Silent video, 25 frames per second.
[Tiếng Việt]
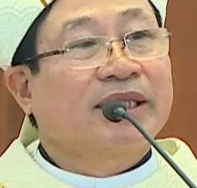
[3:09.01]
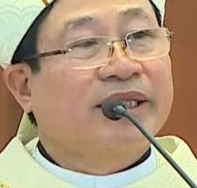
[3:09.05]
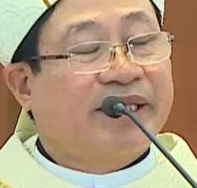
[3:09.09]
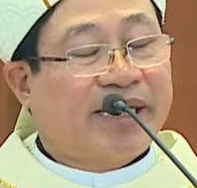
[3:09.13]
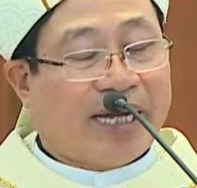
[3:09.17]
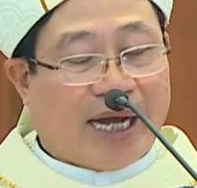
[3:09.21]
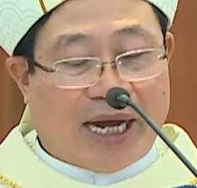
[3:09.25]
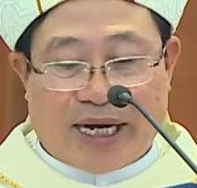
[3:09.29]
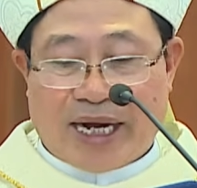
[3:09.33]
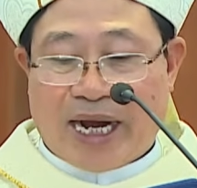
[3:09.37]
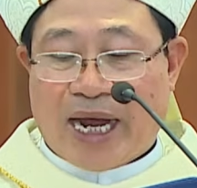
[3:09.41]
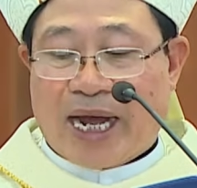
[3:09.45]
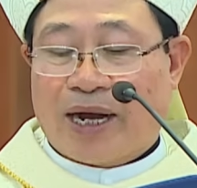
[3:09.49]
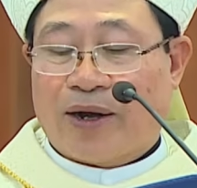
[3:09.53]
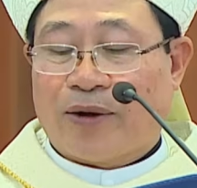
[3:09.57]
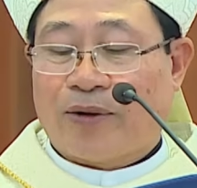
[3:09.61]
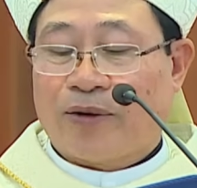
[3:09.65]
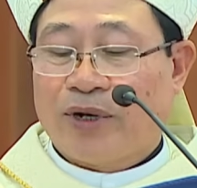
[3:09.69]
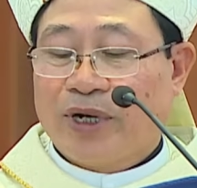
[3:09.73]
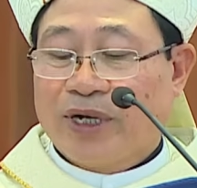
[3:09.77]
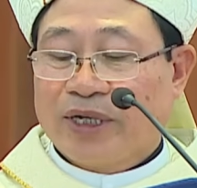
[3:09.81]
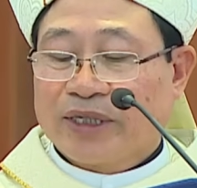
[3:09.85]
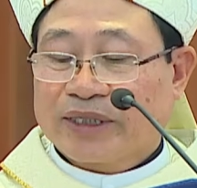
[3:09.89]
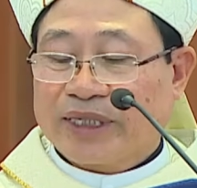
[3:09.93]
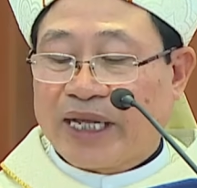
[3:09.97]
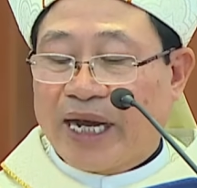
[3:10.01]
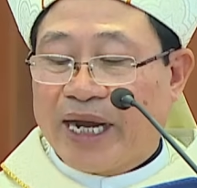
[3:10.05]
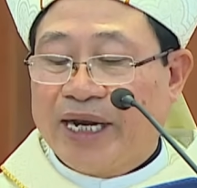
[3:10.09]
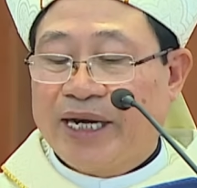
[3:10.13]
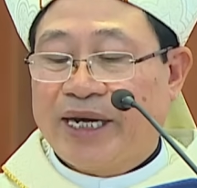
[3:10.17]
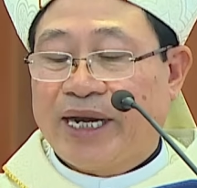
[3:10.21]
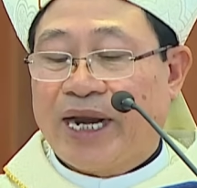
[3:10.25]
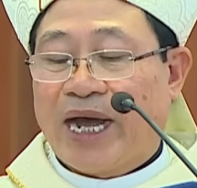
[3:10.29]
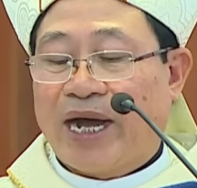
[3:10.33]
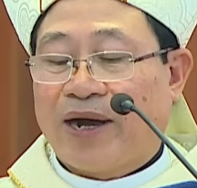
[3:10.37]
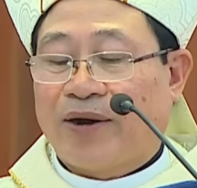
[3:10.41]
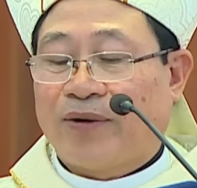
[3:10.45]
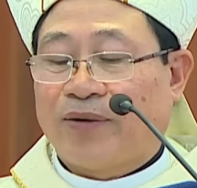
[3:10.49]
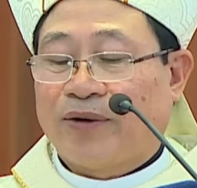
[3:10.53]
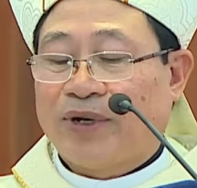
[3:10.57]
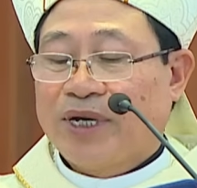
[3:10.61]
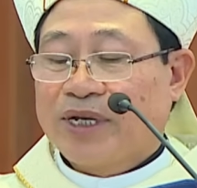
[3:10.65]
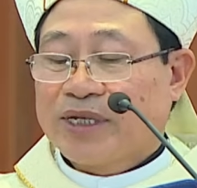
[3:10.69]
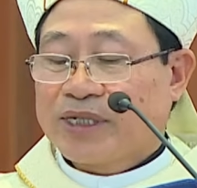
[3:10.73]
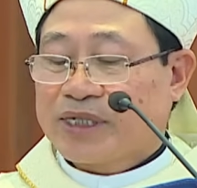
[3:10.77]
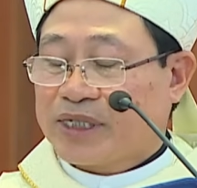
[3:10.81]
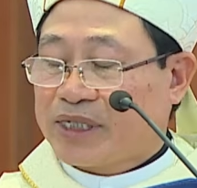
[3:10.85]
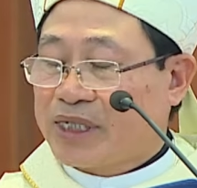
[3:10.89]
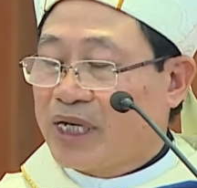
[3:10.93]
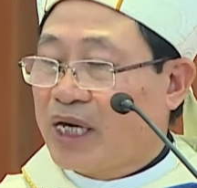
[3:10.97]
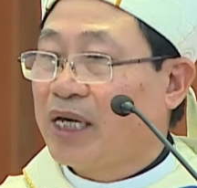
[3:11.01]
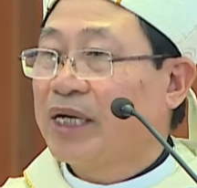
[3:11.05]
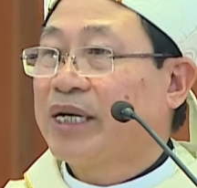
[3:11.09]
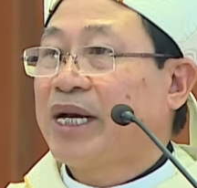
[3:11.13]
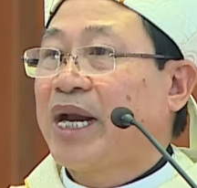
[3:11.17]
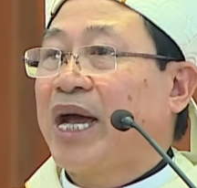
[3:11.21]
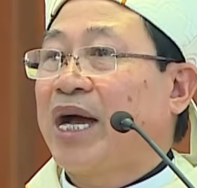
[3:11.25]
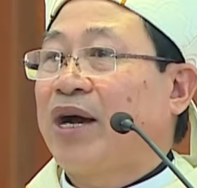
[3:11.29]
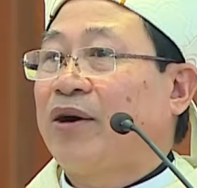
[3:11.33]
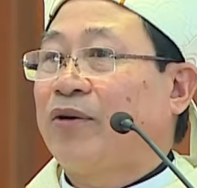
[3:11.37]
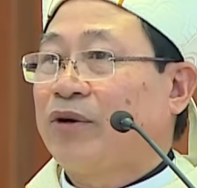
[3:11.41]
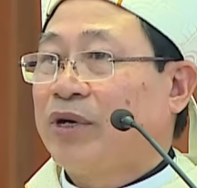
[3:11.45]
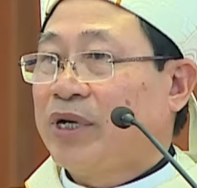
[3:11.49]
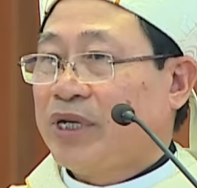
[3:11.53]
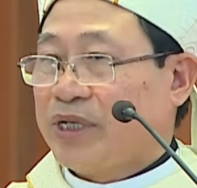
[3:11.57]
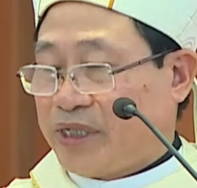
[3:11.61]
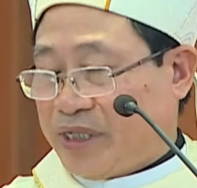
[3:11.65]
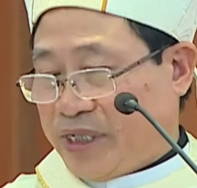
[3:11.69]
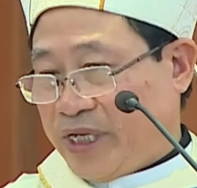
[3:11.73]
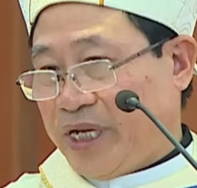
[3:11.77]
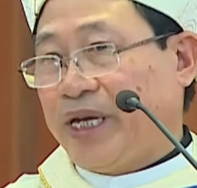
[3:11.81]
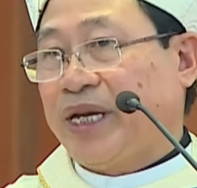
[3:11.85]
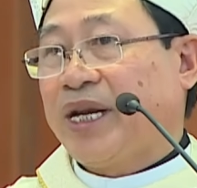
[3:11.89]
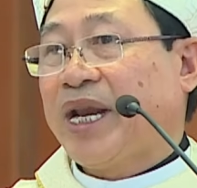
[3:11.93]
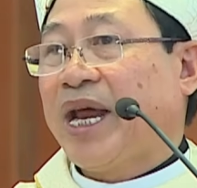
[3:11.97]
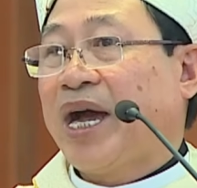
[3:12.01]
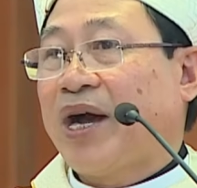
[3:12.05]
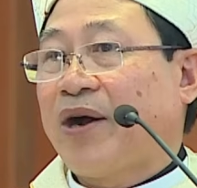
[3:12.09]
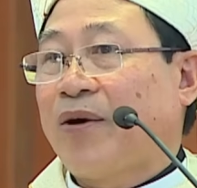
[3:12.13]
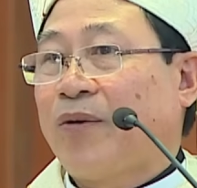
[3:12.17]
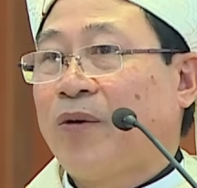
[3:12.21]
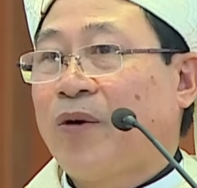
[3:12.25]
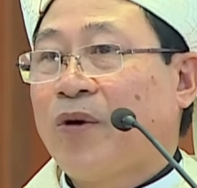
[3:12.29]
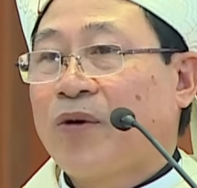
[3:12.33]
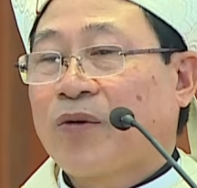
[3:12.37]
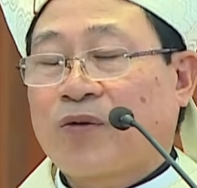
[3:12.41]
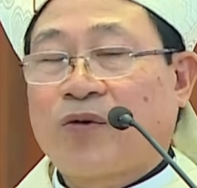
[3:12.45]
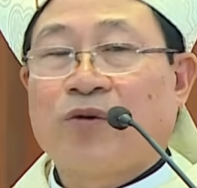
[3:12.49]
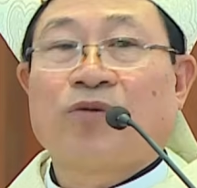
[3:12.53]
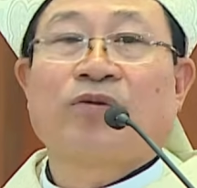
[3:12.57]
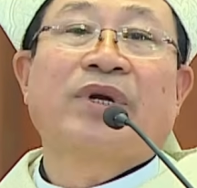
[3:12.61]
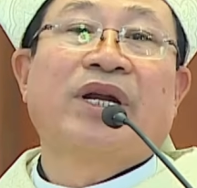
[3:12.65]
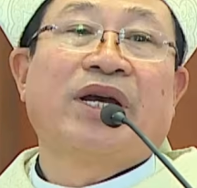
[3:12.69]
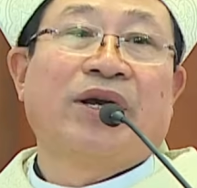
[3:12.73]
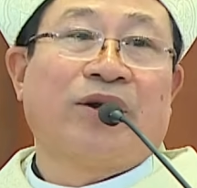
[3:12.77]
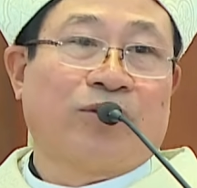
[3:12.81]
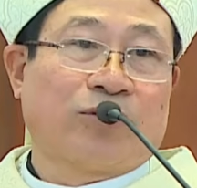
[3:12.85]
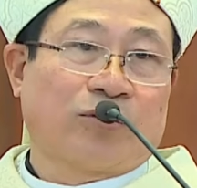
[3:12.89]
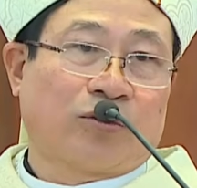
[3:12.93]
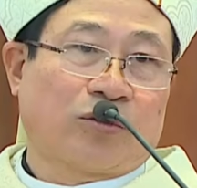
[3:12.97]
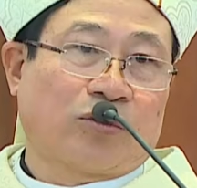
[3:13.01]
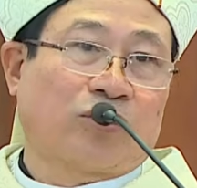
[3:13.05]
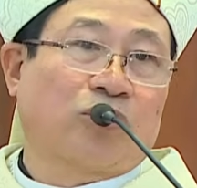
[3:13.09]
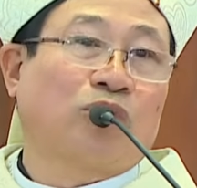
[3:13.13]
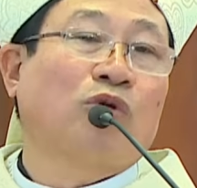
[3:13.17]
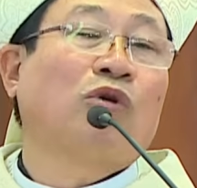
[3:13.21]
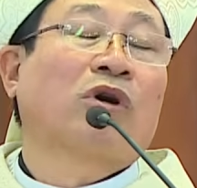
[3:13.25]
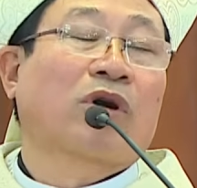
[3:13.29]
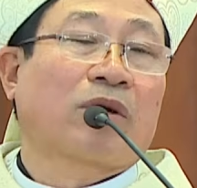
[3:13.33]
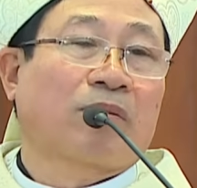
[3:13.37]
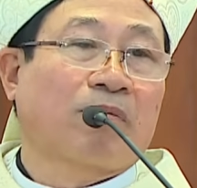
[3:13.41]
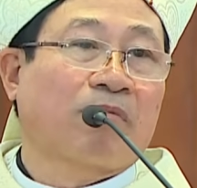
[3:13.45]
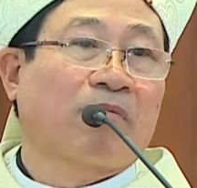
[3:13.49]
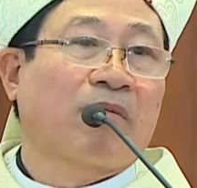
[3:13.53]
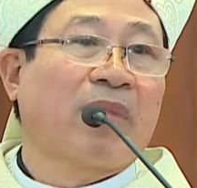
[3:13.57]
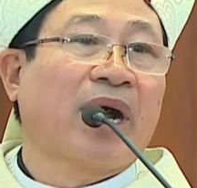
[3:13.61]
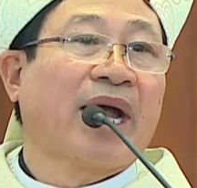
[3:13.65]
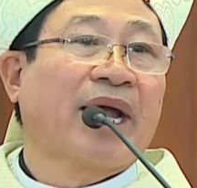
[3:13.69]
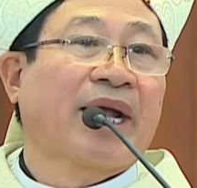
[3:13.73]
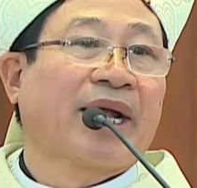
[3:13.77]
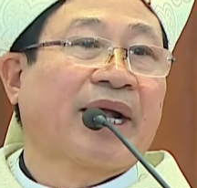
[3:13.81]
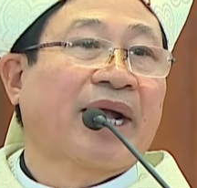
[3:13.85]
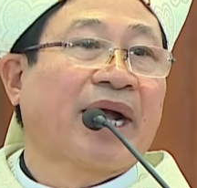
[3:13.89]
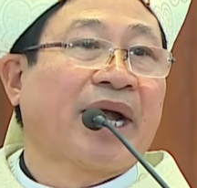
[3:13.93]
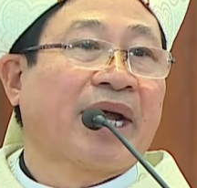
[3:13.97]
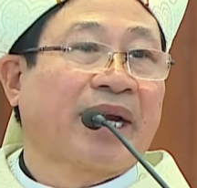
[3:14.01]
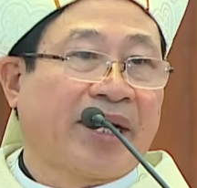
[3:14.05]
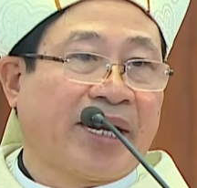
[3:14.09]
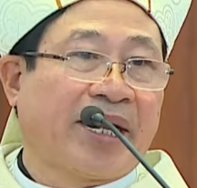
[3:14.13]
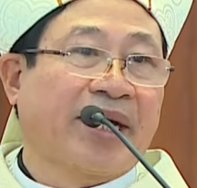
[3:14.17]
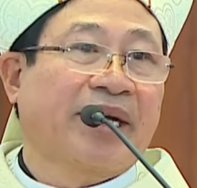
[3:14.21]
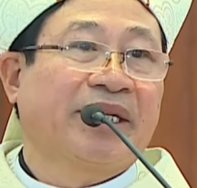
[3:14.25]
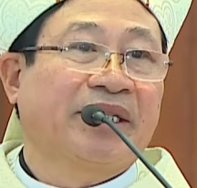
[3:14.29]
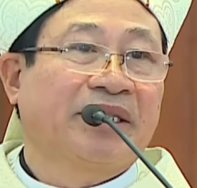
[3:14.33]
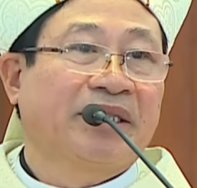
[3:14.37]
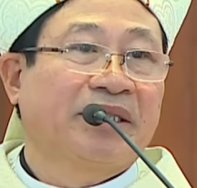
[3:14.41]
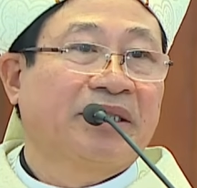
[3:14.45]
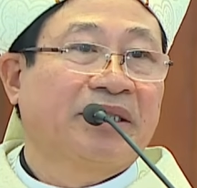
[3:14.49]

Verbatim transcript: cha nào thầy nào sơ nào gì nào cũng đều thuộc bài ca này